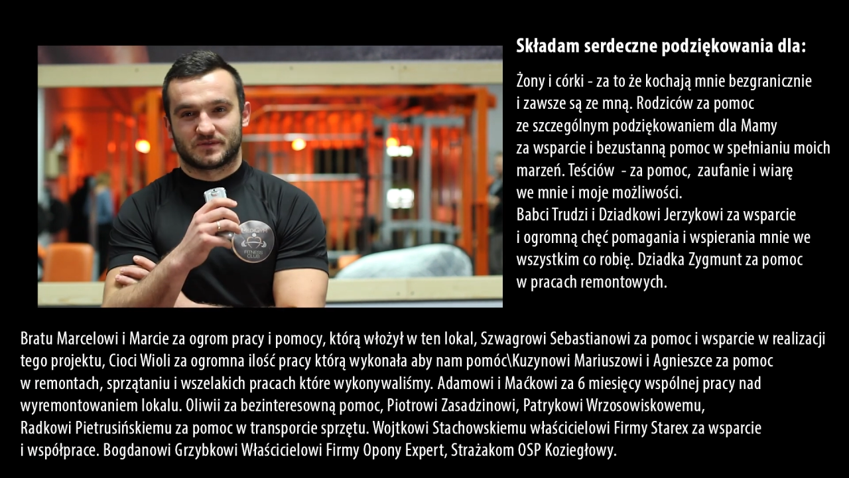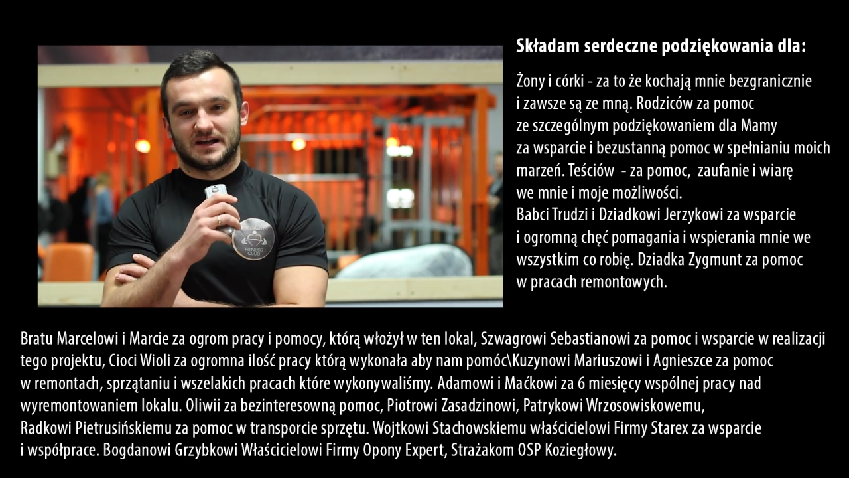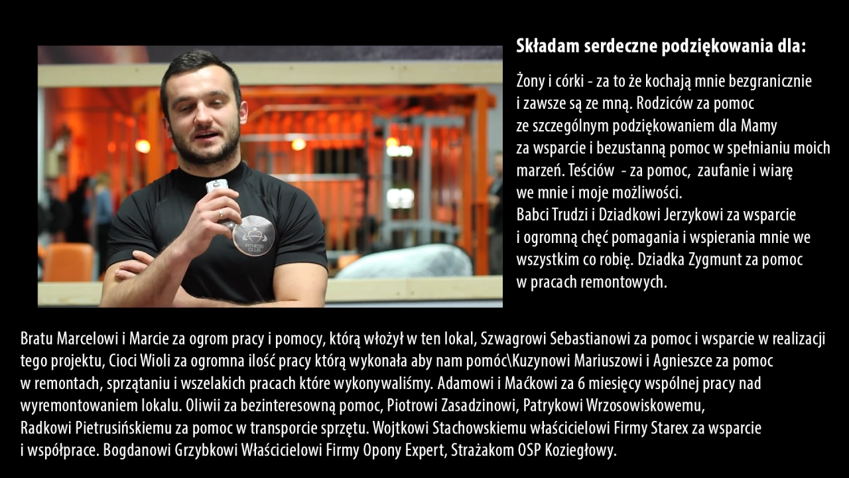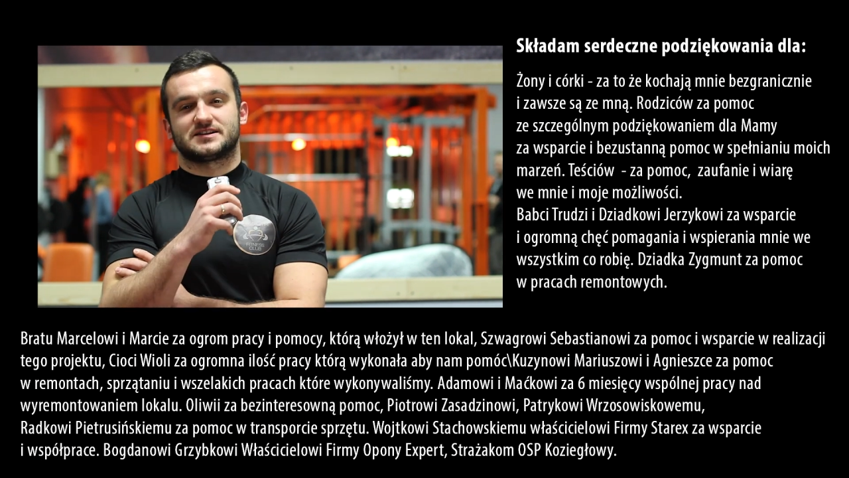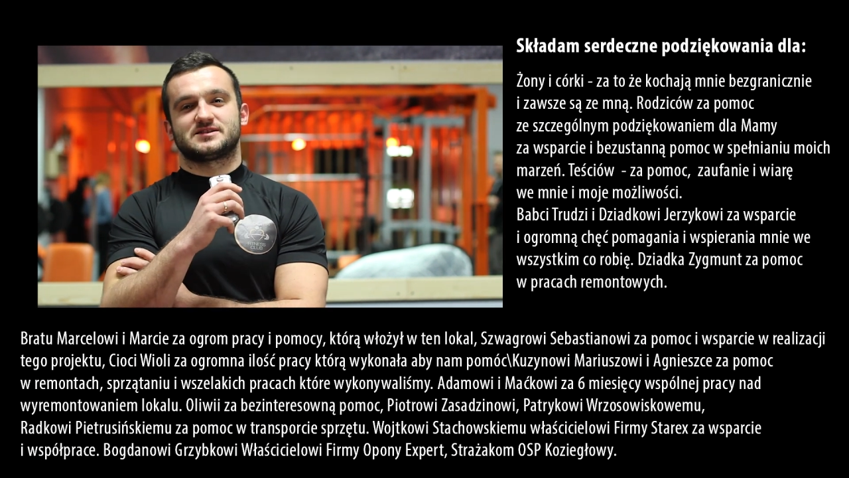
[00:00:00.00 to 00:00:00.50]

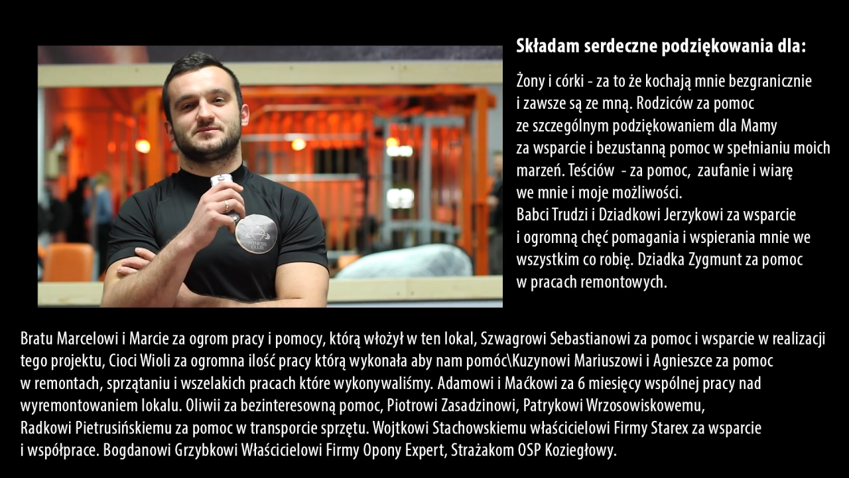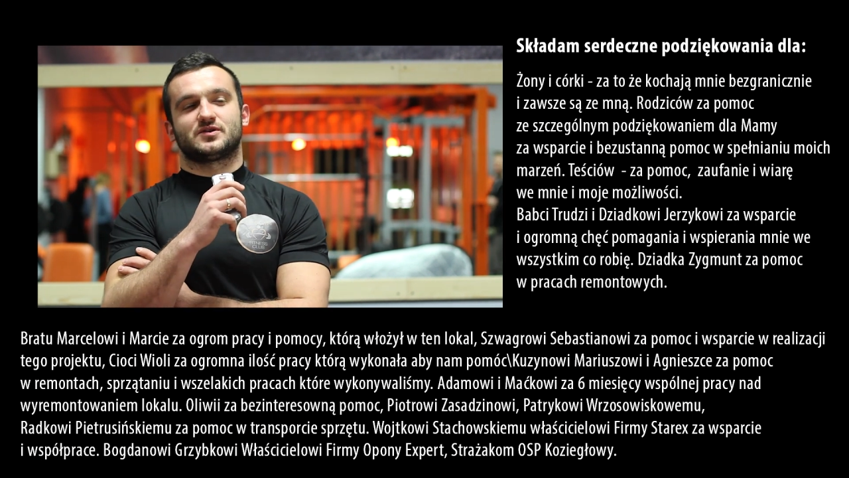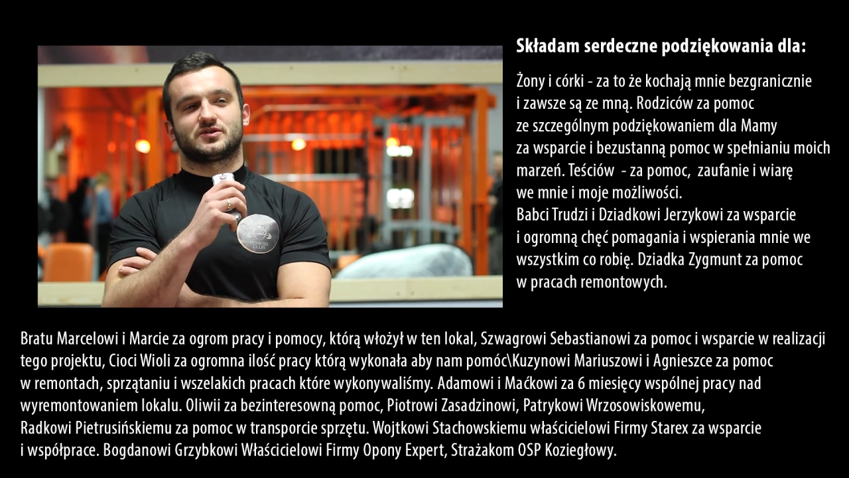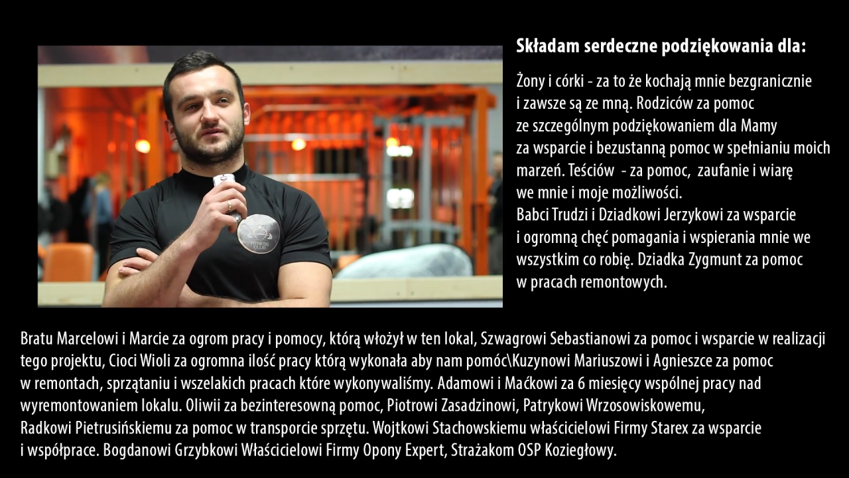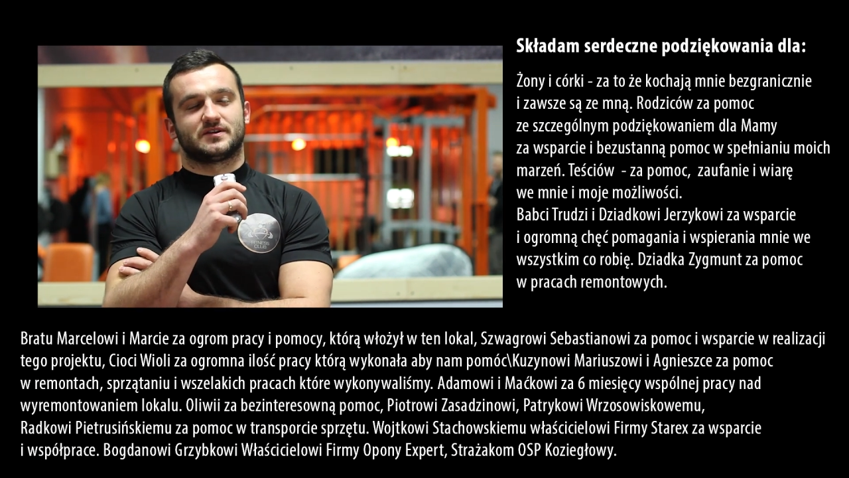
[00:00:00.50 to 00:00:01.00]
Tak, jesteśmy
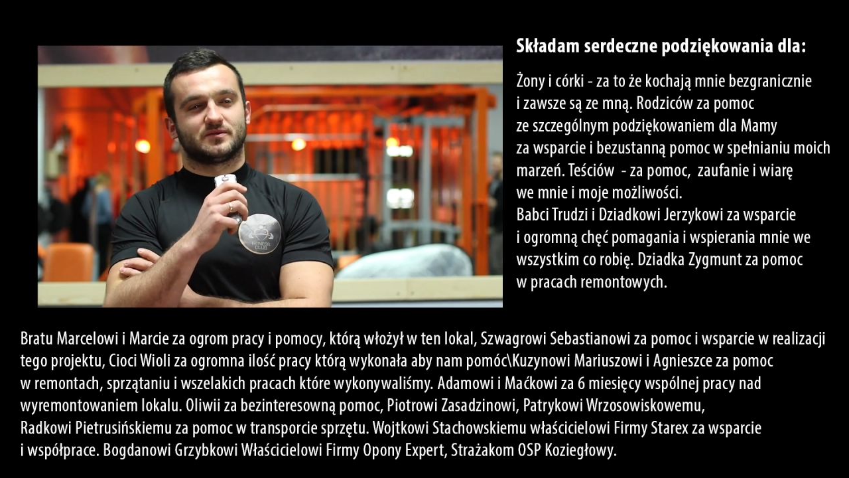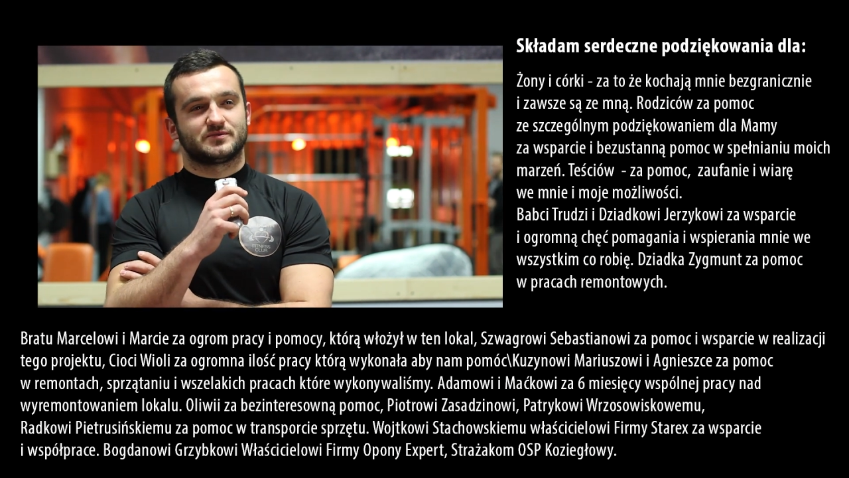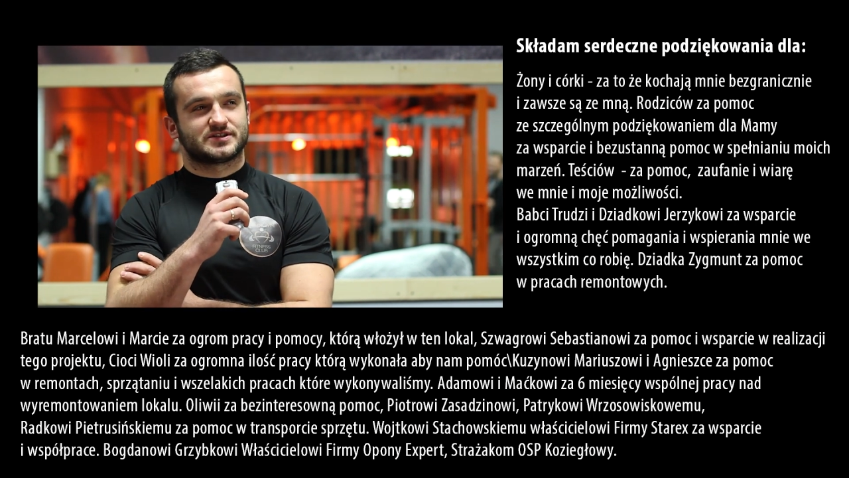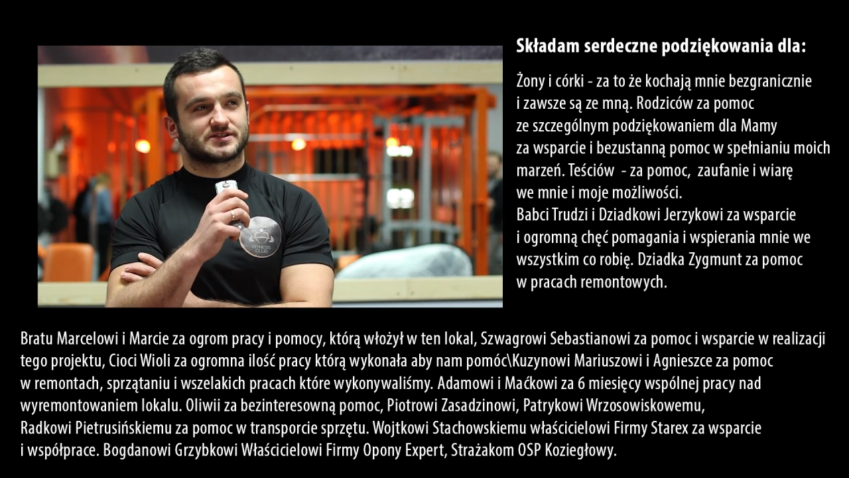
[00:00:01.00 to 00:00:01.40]
gotowi. No myślę,